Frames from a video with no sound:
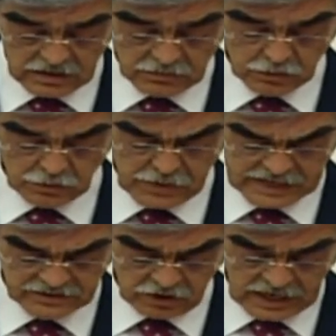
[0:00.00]
Bu
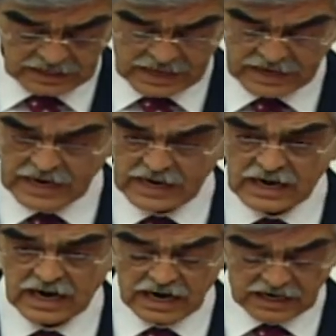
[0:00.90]
personellere
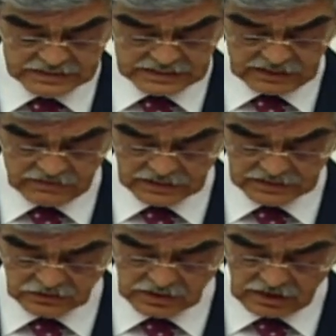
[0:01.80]
asil ve
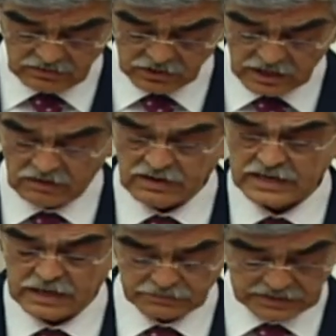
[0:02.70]
sürevli görevler
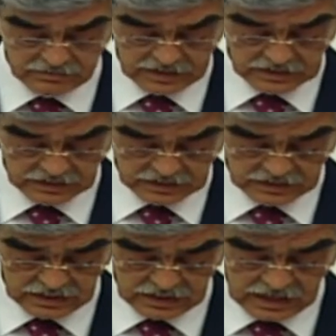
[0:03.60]
yaptırılmaktadır.
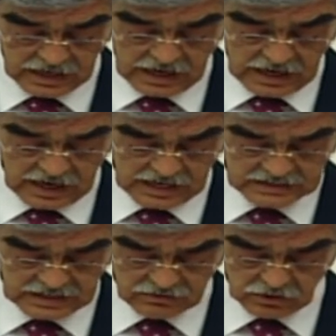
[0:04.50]

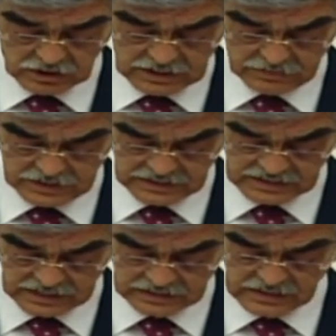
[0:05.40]
Ayrıca COSGAP'in
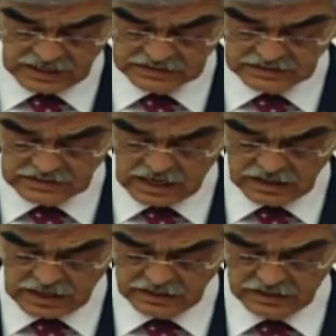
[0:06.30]
içerisinde
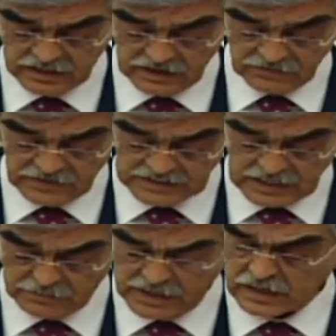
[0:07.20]
hazırlanan
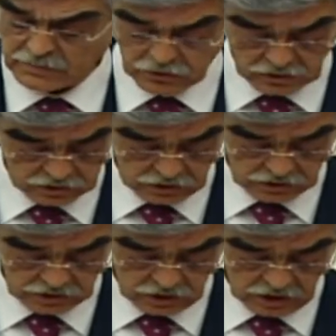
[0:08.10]
fişleme raporu
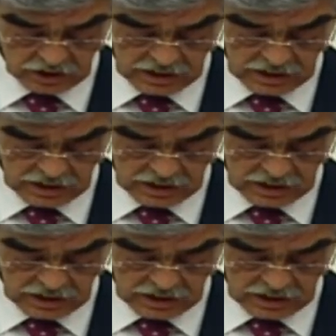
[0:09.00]
sonucu